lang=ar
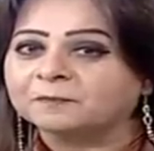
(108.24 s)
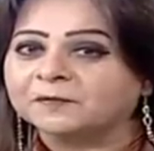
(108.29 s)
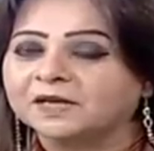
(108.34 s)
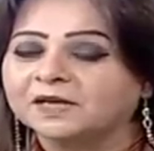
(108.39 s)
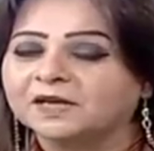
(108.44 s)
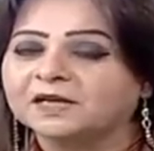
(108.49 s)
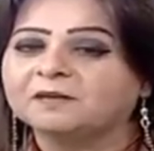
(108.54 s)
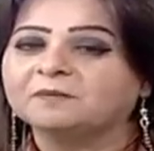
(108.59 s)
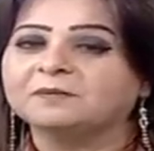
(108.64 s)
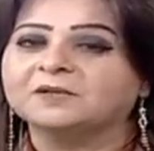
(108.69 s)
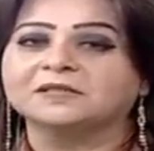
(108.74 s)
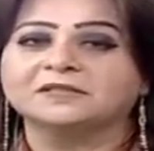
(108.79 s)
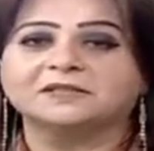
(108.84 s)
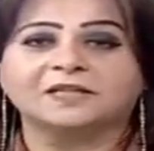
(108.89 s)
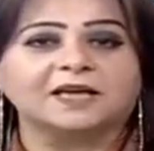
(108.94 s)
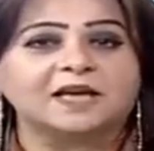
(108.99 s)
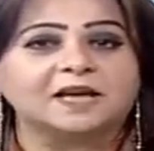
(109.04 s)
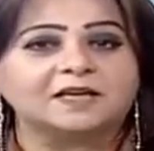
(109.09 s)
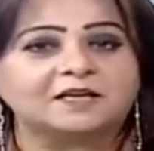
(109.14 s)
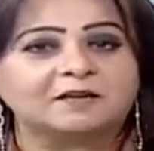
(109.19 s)
اللي
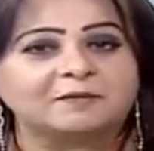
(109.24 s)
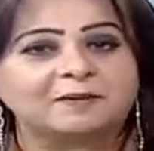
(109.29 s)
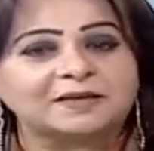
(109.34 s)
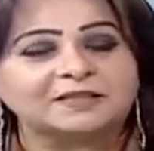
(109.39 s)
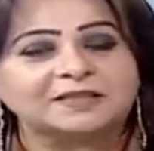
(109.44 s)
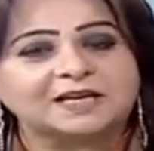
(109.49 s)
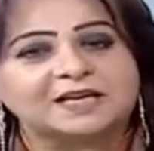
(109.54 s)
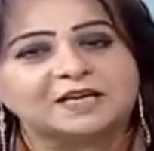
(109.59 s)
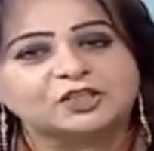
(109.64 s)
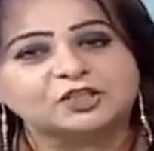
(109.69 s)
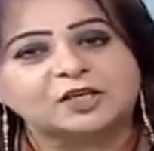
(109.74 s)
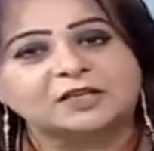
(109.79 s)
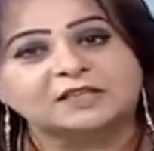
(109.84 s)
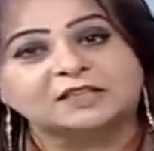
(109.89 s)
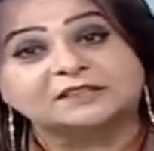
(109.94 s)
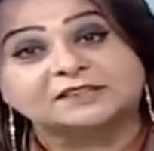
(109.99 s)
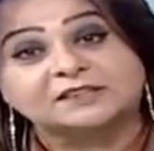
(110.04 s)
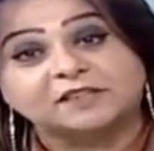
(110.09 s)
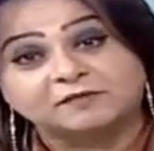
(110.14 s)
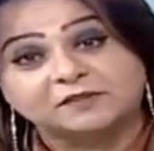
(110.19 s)
بينتجها النبات علشان
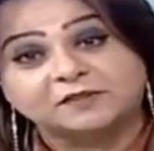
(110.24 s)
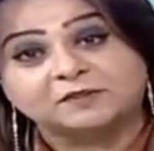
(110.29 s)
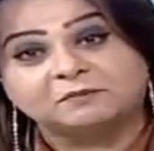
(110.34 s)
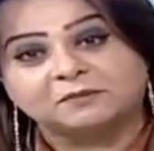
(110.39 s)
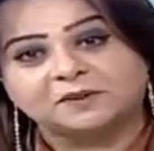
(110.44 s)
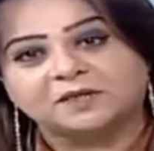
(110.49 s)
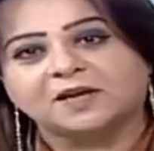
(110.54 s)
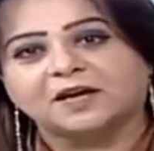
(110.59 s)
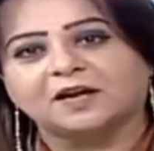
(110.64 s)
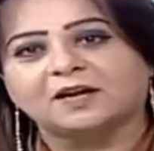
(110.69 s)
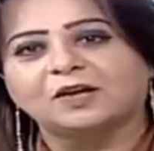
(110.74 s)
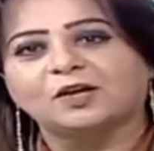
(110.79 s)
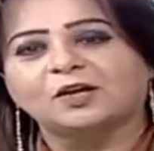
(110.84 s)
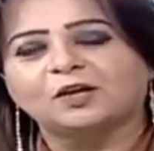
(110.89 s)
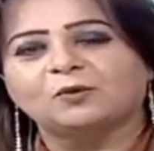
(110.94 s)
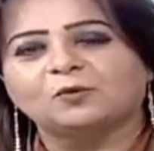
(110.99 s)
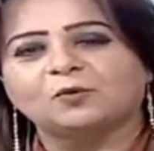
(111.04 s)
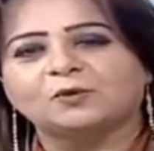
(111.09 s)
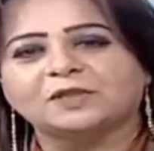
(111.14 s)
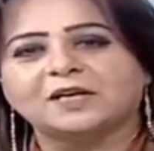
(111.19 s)
نستفيد بيها
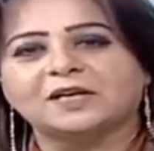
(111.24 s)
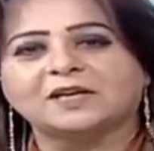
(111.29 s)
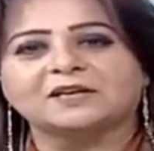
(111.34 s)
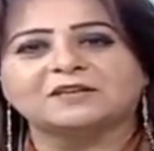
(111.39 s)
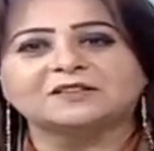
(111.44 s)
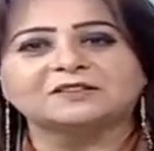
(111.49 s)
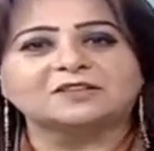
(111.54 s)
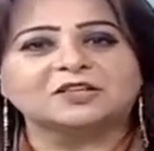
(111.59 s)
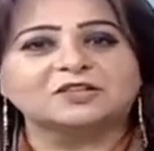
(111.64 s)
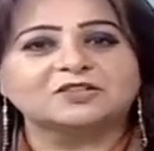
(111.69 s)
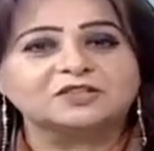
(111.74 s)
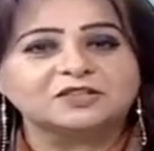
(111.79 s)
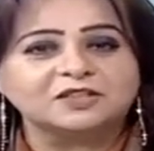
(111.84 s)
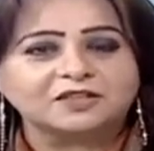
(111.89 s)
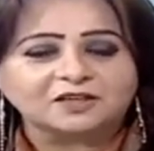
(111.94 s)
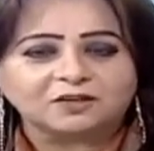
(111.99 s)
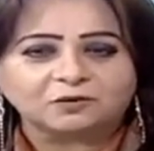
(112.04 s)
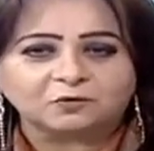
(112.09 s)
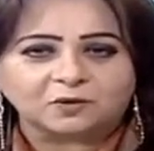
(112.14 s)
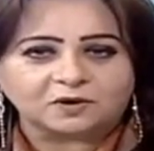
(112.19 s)
وده كان
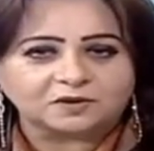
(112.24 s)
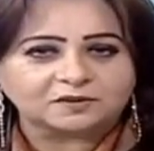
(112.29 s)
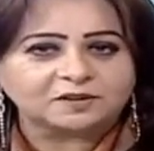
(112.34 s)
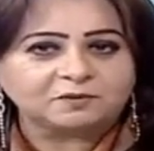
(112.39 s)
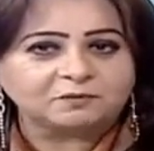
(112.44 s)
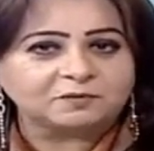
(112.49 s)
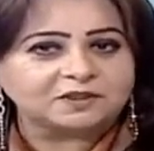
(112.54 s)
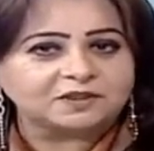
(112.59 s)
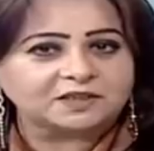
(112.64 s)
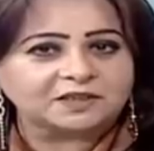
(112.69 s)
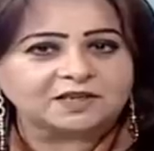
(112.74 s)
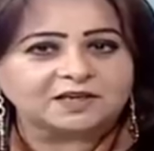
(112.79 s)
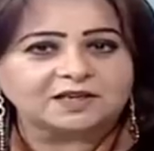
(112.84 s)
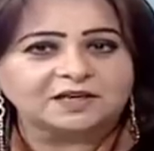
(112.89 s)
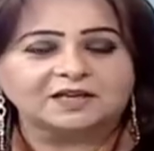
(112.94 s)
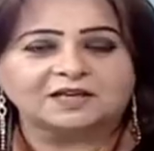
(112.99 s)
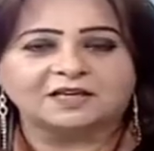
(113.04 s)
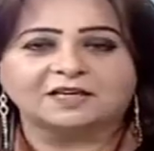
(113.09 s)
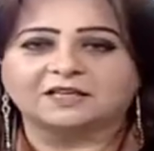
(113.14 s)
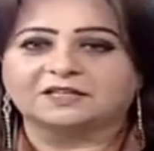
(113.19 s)
تصريح واضح مننا
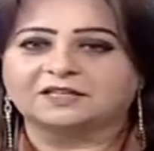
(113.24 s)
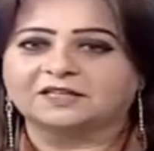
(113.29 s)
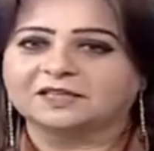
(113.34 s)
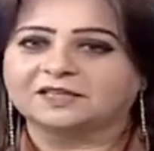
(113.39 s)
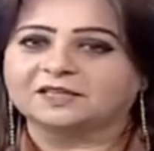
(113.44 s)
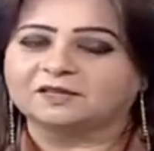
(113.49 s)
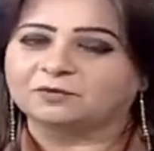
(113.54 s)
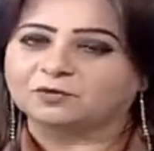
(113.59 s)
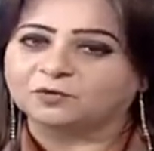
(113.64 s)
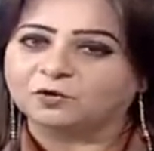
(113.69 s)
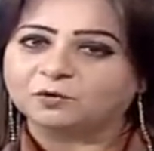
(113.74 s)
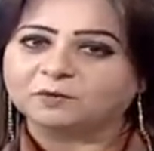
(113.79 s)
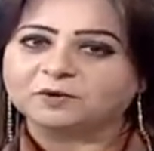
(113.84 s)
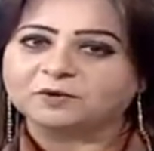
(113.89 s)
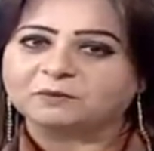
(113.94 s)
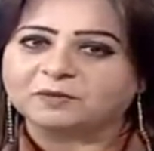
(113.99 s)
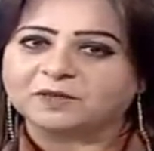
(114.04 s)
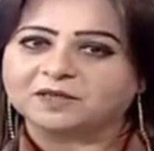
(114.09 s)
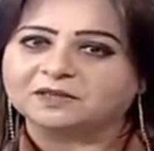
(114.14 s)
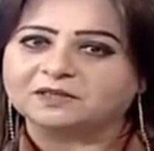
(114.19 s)
ان احنا
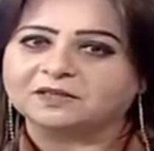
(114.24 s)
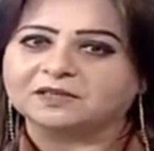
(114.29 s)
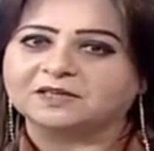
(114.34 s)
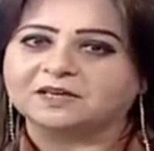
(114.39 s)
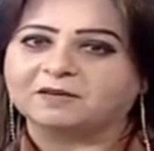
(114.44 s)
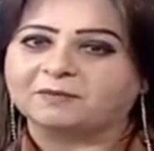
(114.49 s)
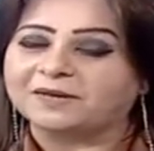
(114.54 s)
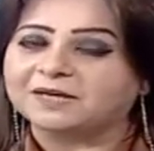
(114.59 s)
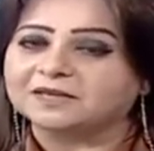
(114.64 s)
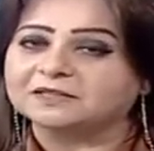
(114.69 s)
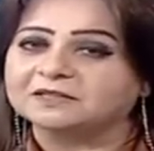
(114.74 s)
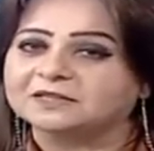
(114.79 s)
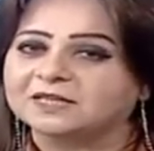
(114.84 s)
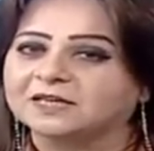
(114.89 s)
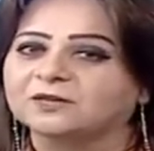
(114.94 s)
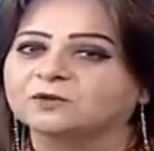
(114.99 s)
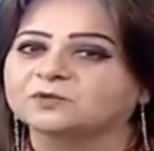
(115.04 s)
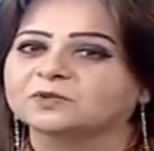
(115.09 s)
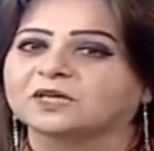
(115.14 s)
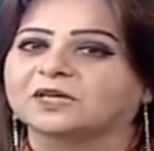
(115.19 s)
بنؤمن بان النبات
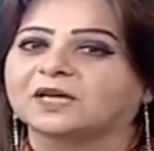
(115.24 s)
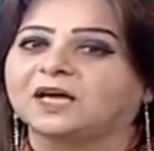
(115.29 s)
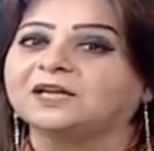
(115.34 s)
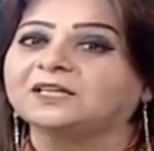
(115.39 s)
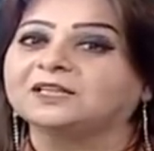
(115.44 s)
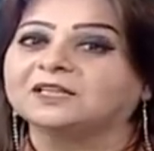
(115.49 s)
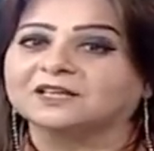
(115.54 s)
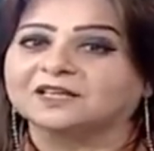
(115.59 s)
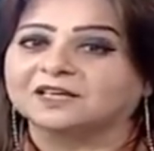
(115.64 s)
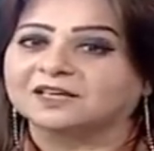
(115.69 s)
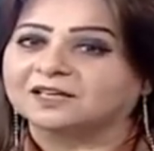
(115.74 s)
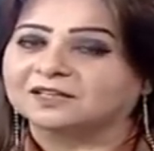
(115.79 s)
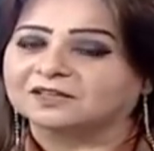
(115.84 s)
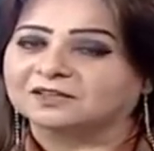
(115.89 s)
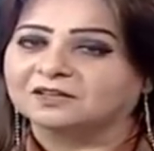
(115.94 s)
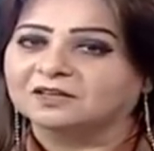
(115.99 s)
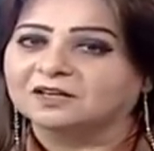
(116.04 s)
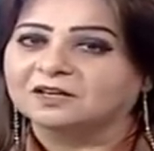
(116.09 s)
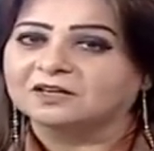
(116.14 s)
زيه زي اي كائن